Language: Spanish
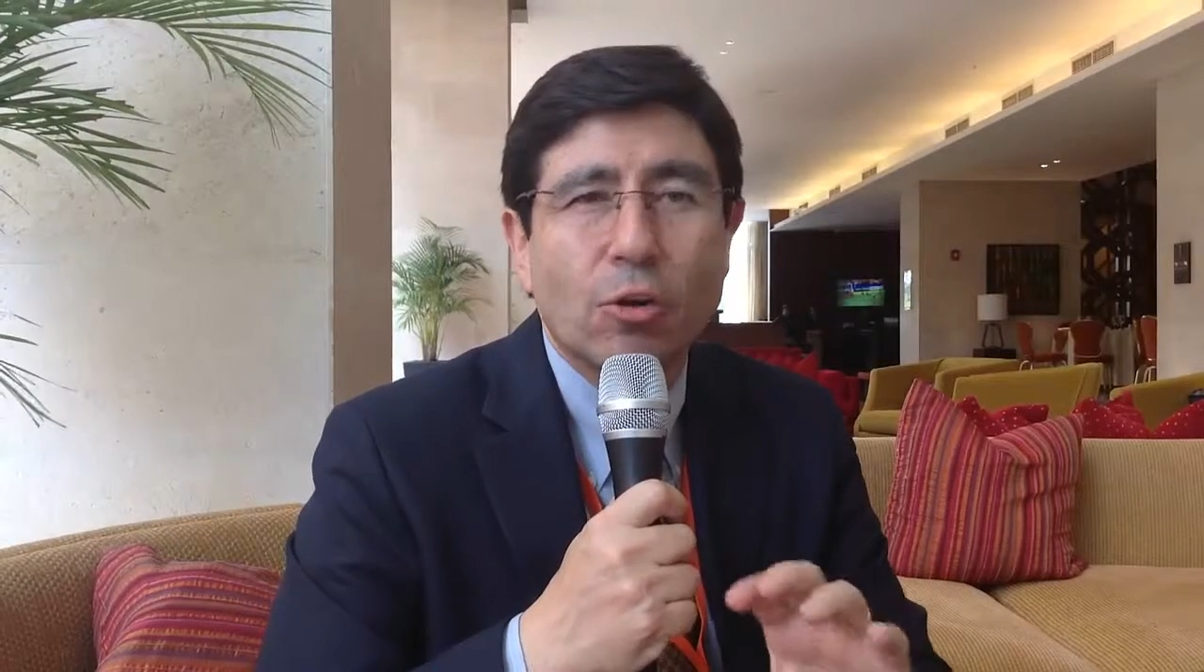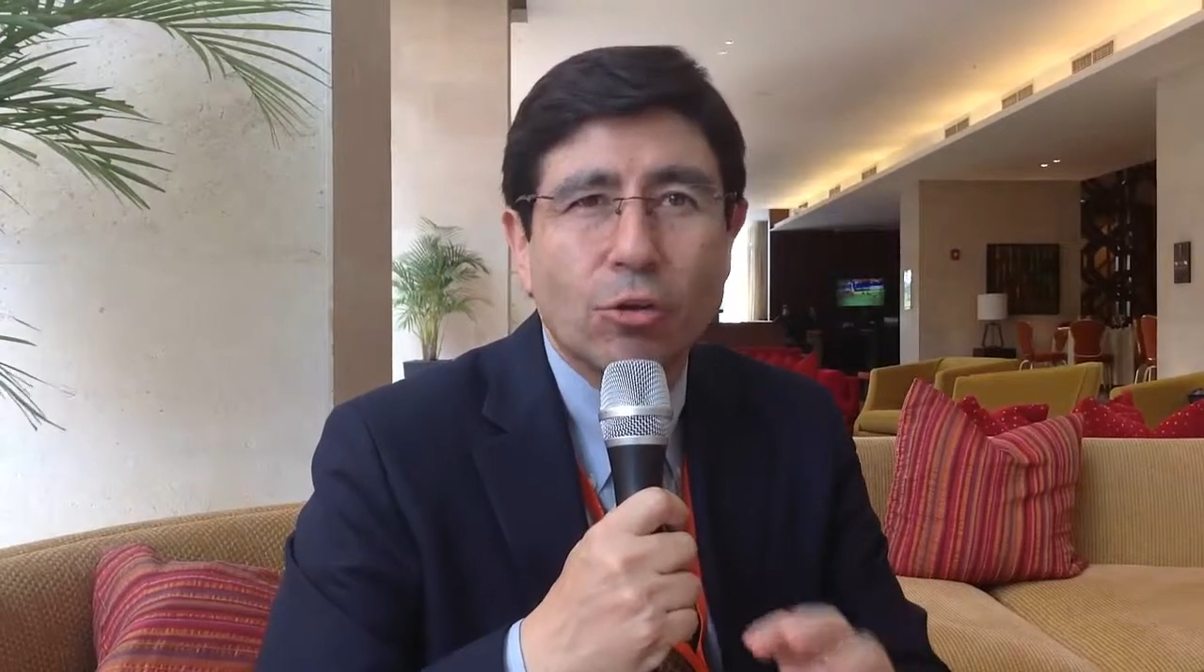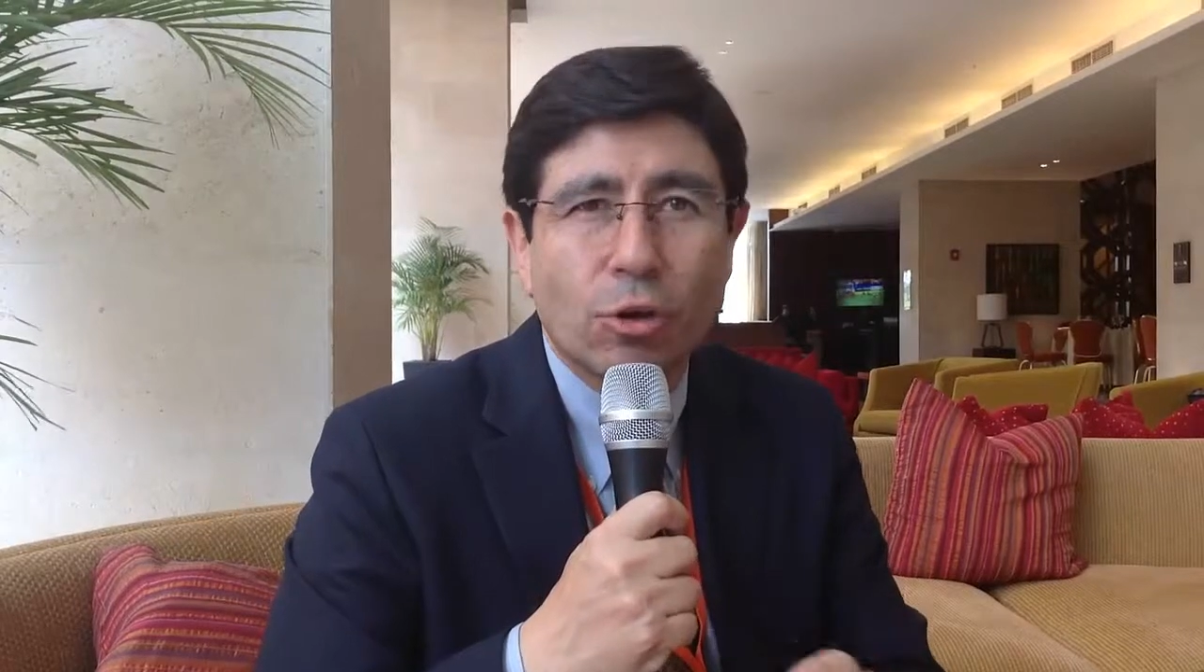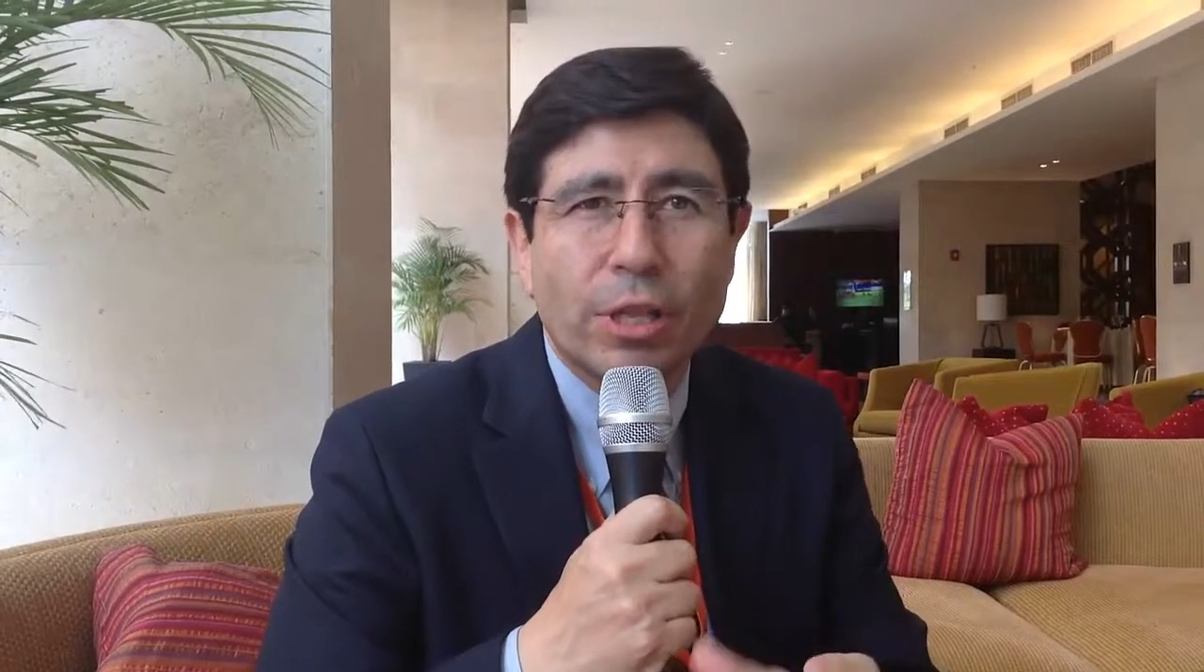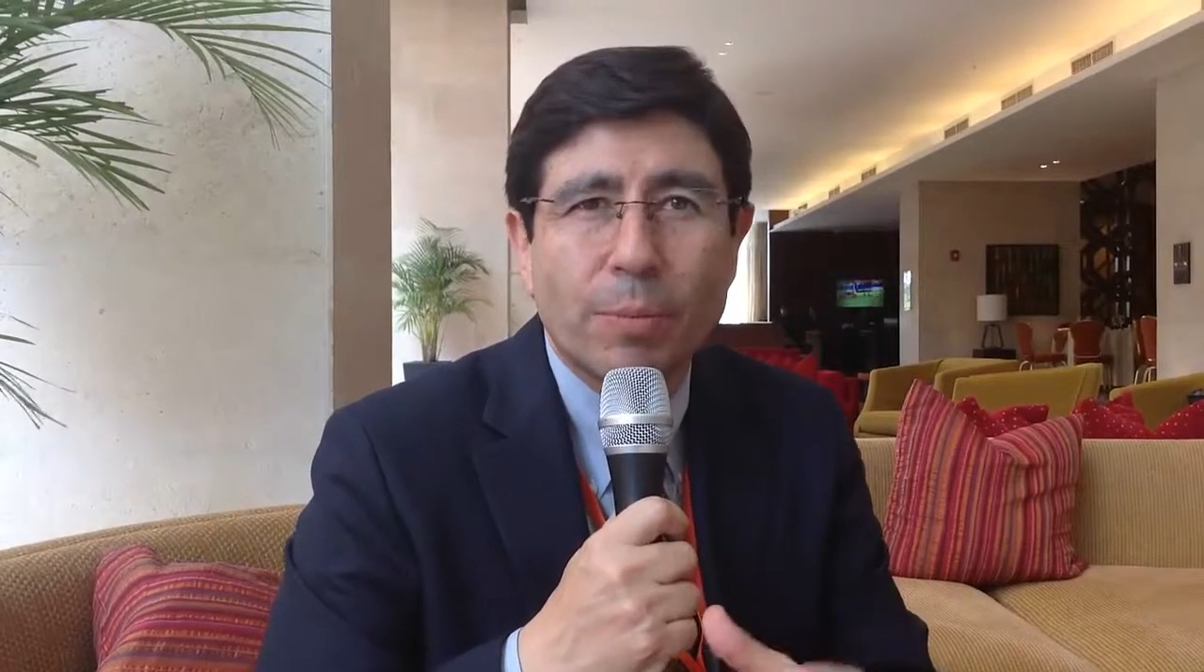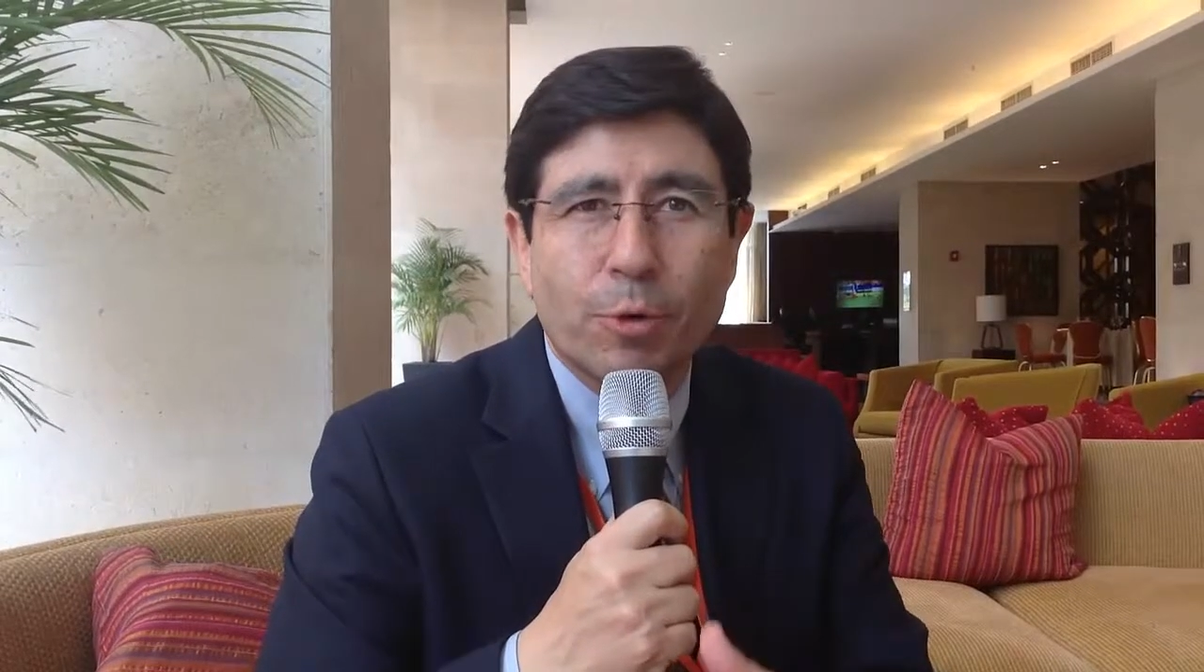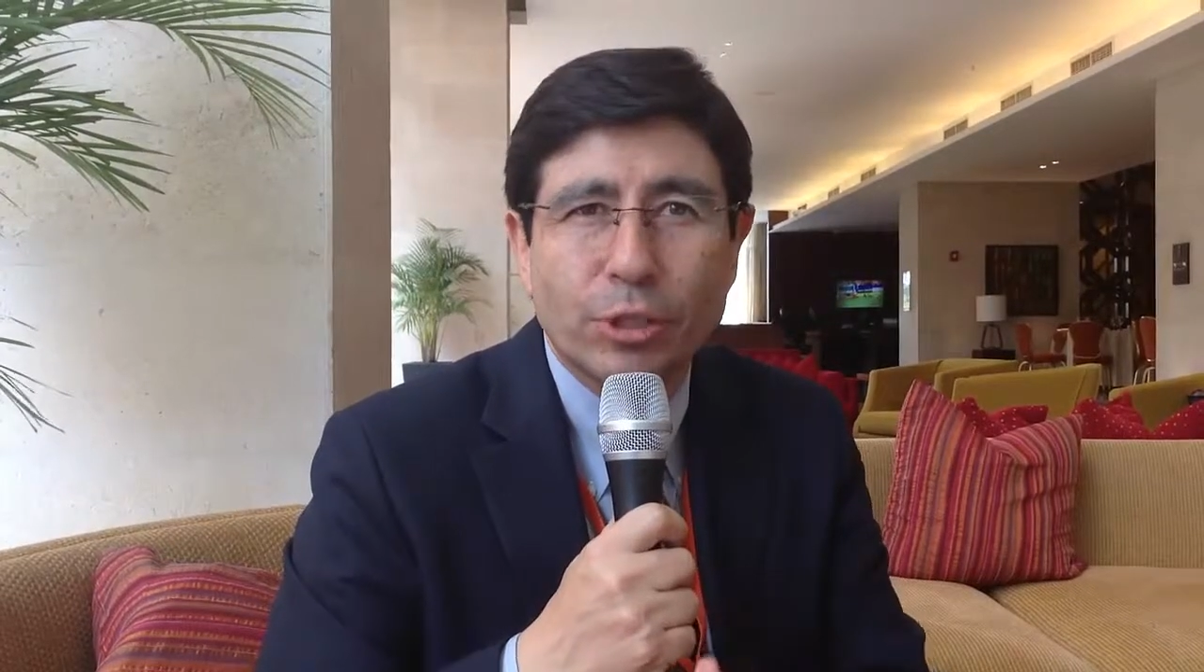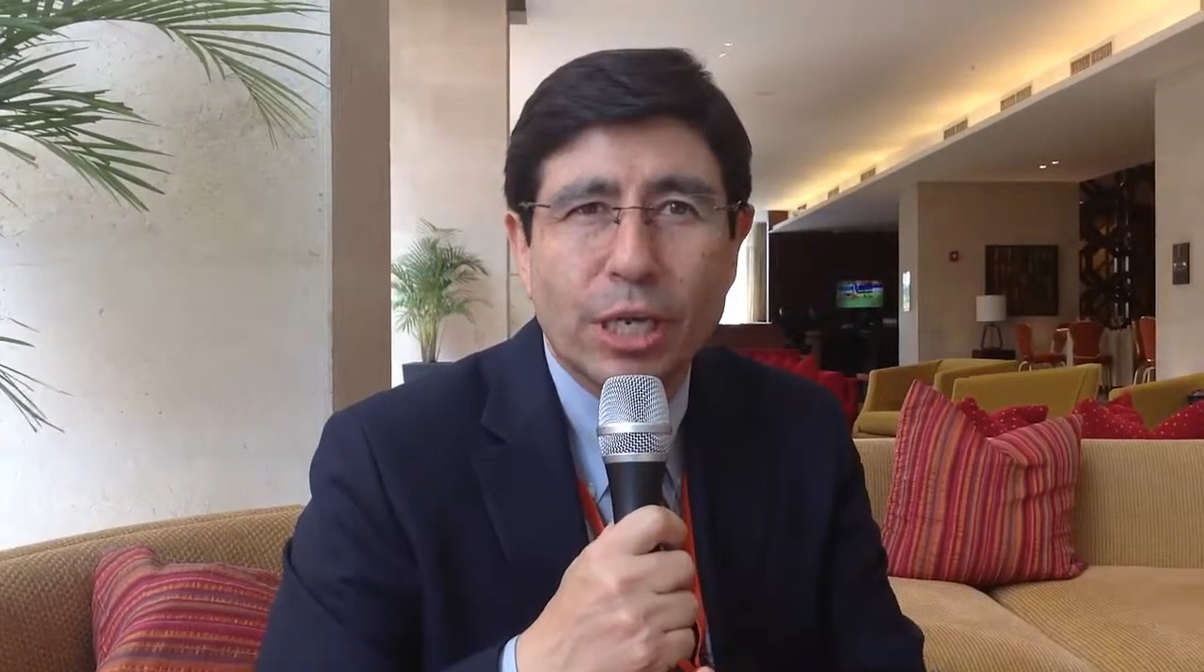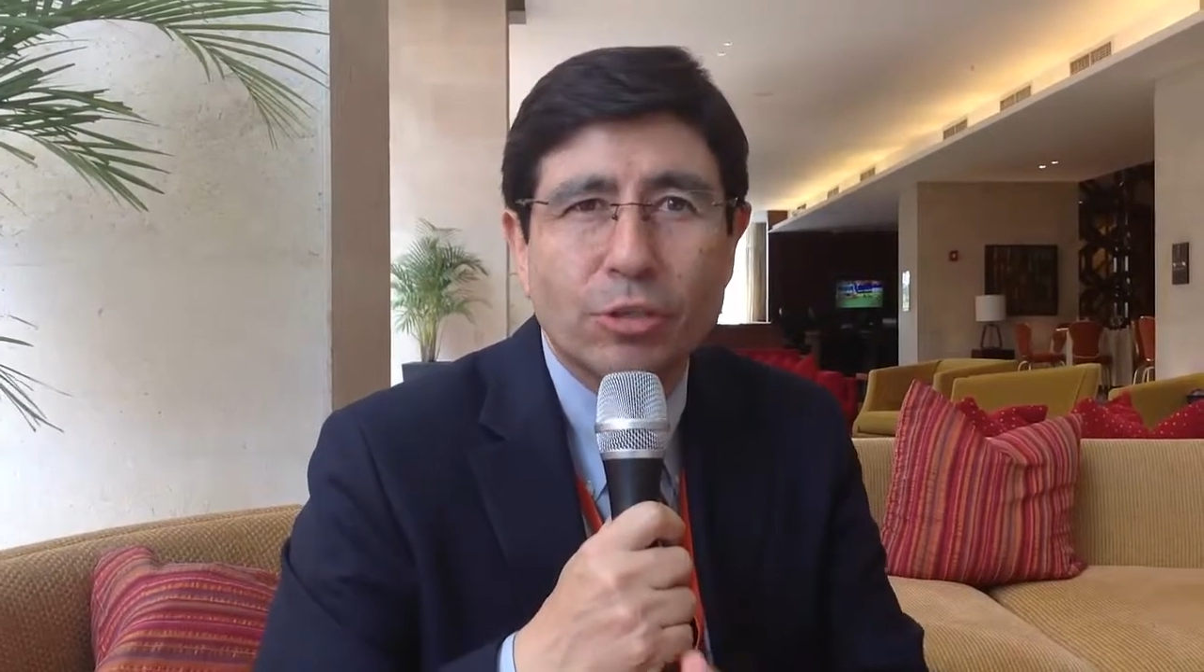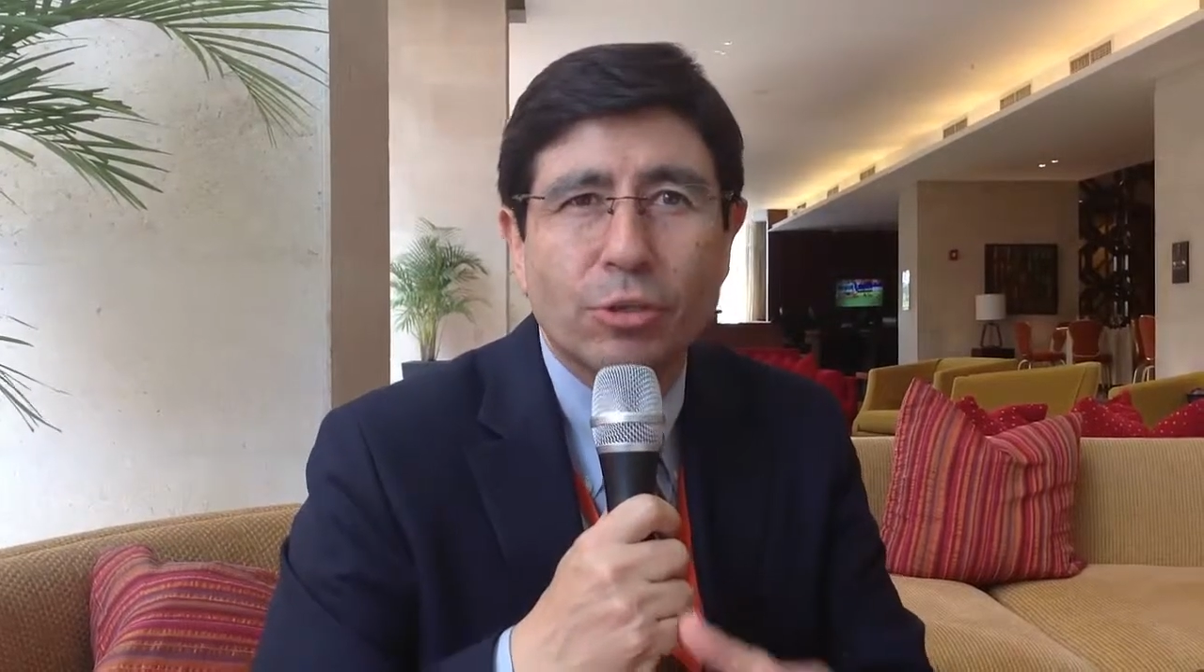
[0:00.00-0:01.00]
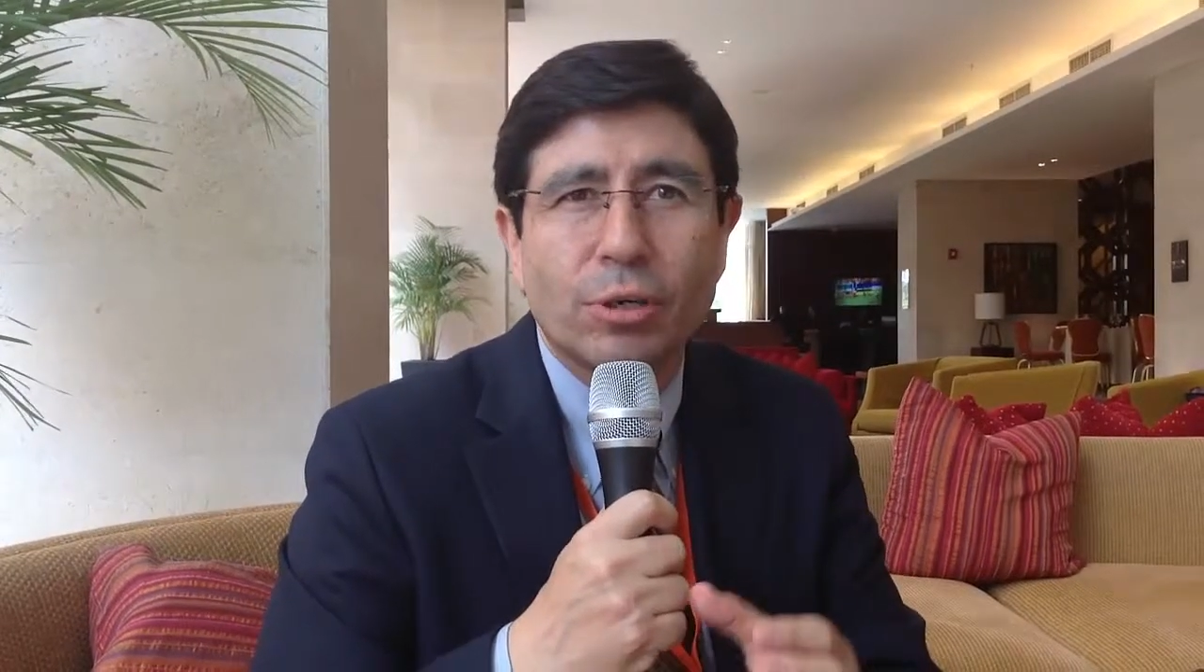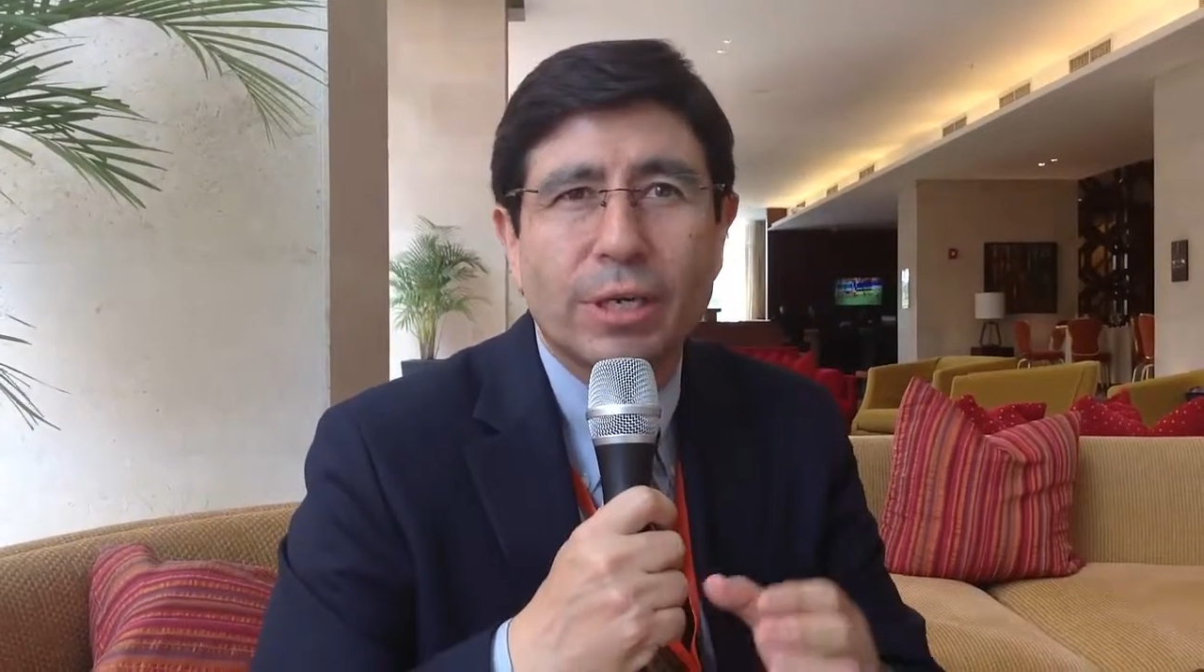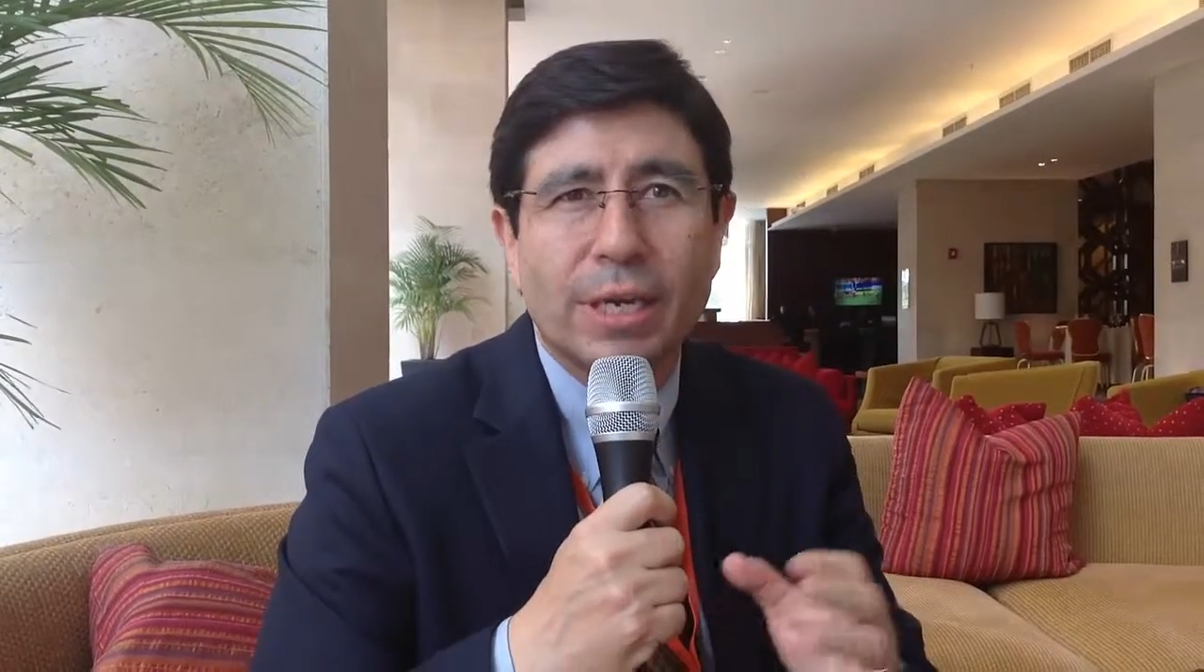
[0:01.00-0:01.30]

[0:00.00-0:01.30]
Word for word: control del proceso